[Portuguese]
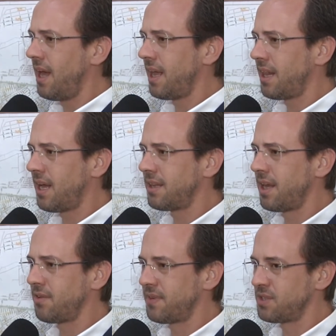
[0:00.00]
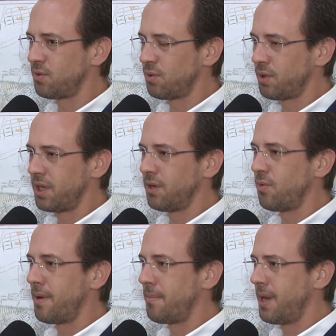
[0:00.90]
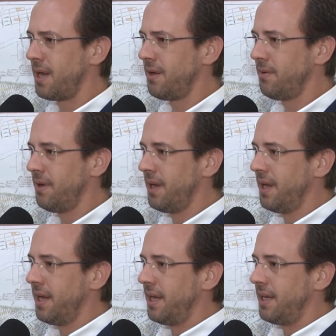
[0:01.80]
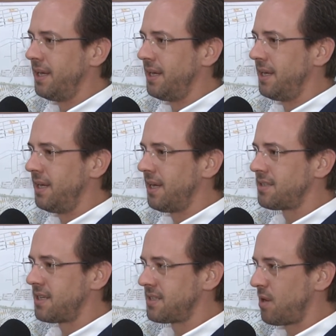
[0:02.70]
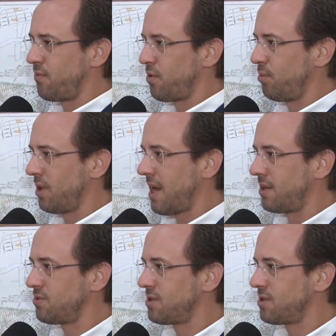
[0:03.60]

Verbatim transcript: Ela tem que fazer um login com e-mail e acessar o formulário.